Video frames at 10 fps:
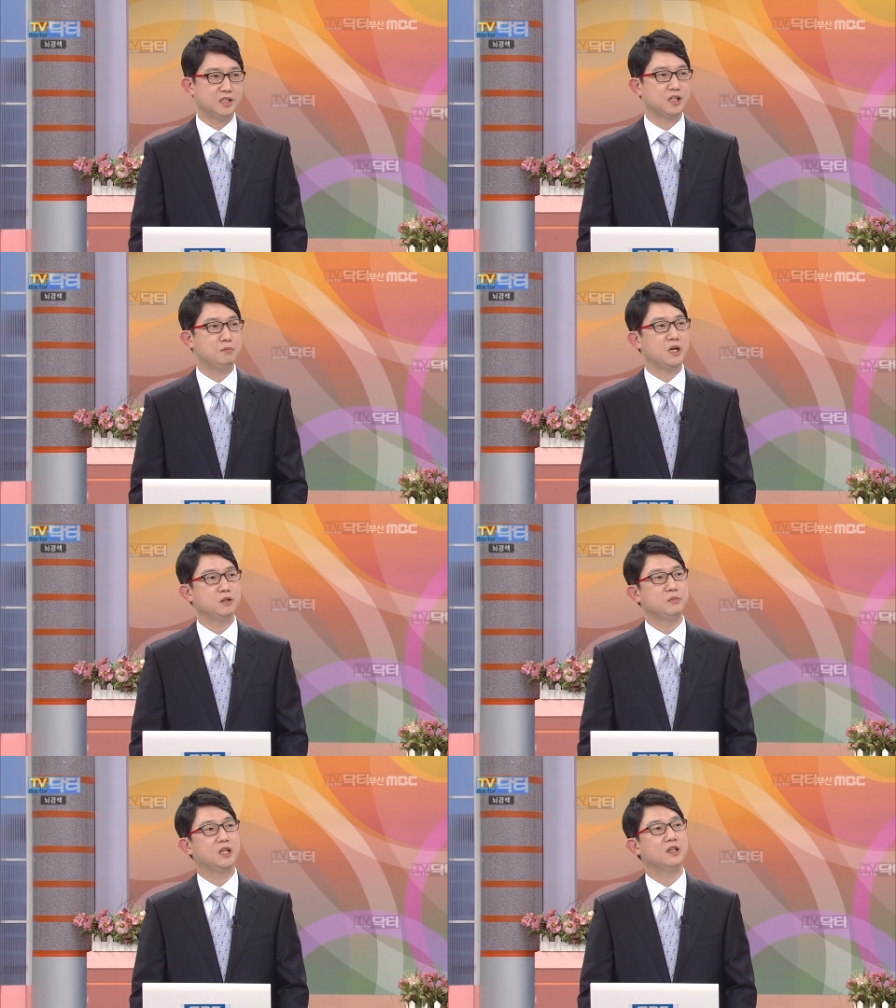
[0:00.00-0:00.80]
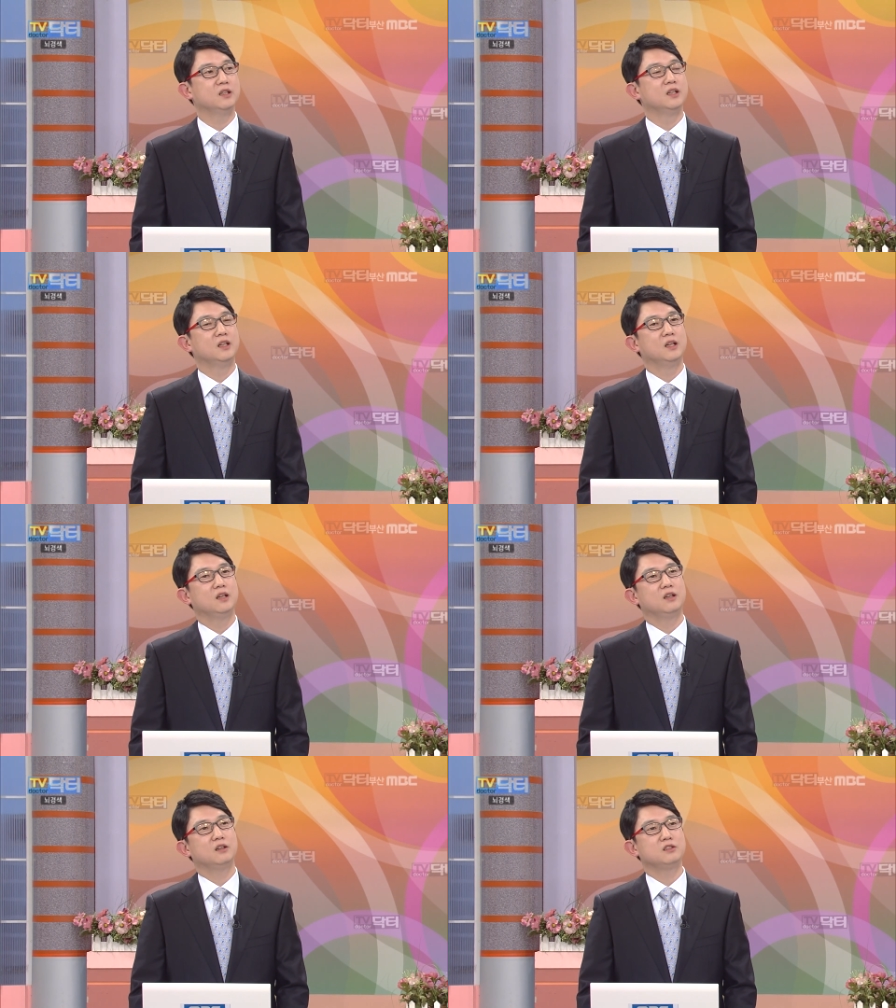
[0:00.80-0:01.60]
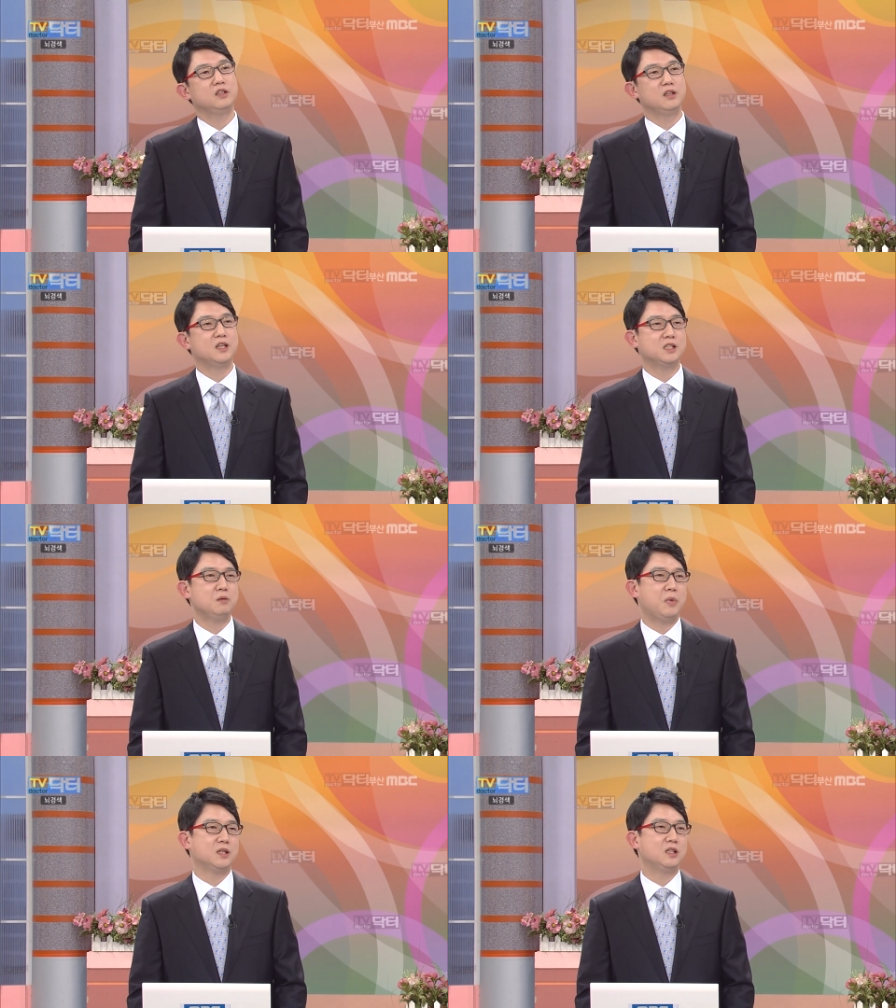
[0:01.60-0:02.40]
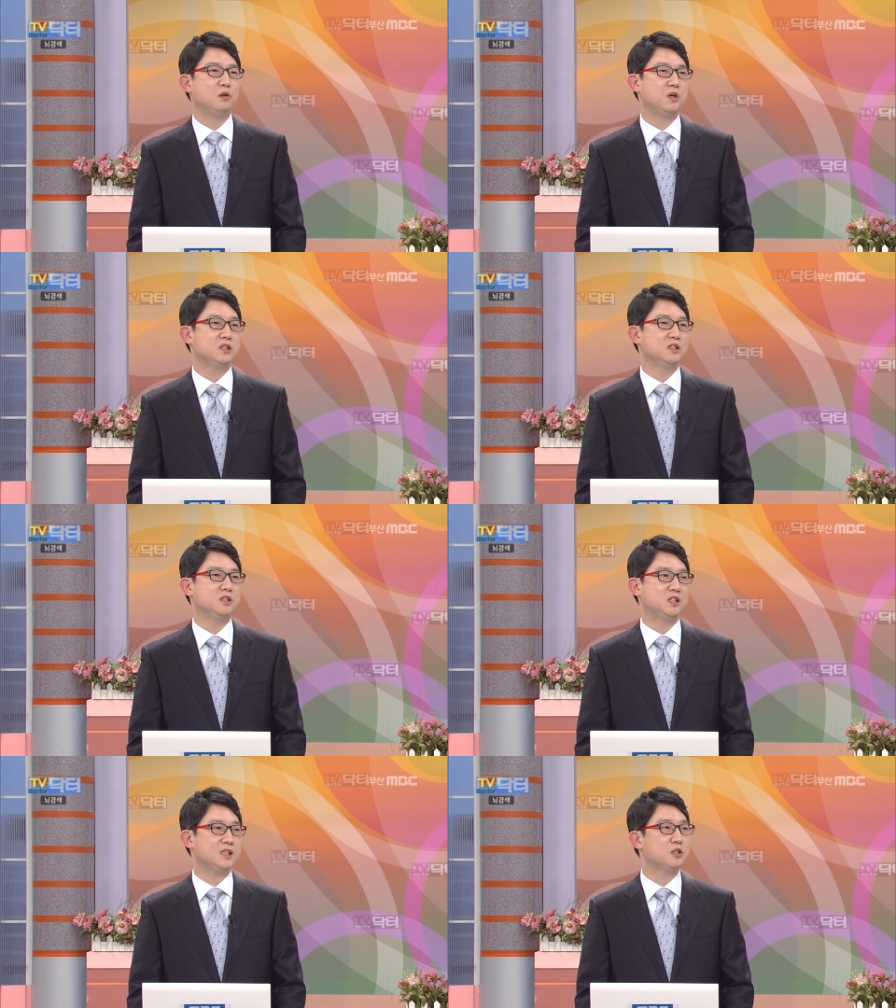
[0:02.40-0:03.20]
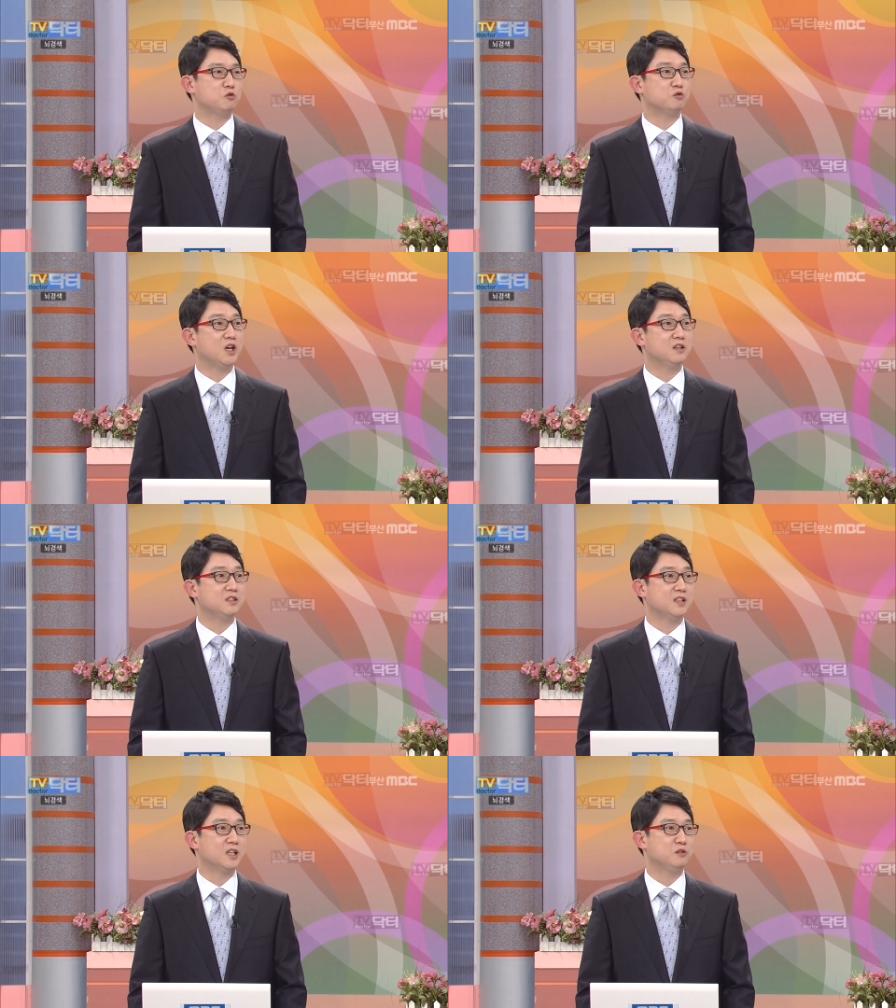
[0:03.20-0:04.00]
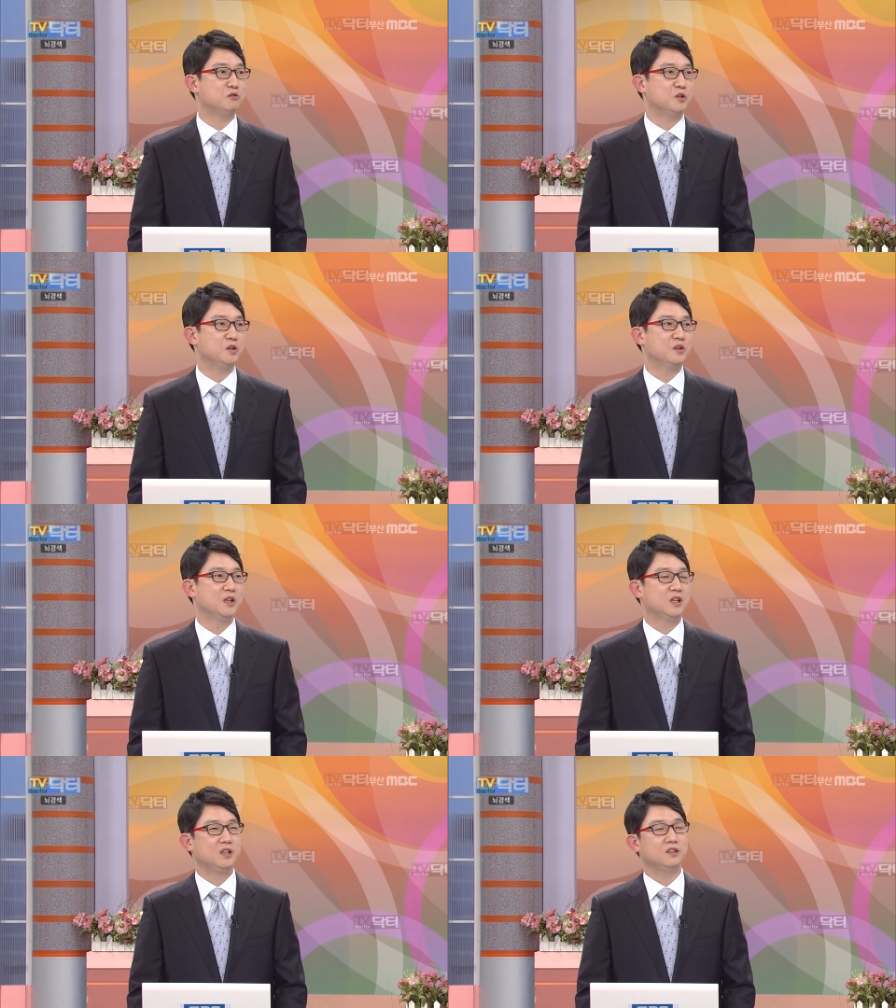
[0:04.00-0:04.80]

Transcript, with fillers: 4시간 네. 반입니다. 아. 어, 근데 4시간 반이라고 하는 시간이 중요한 것은 아니고요. 네.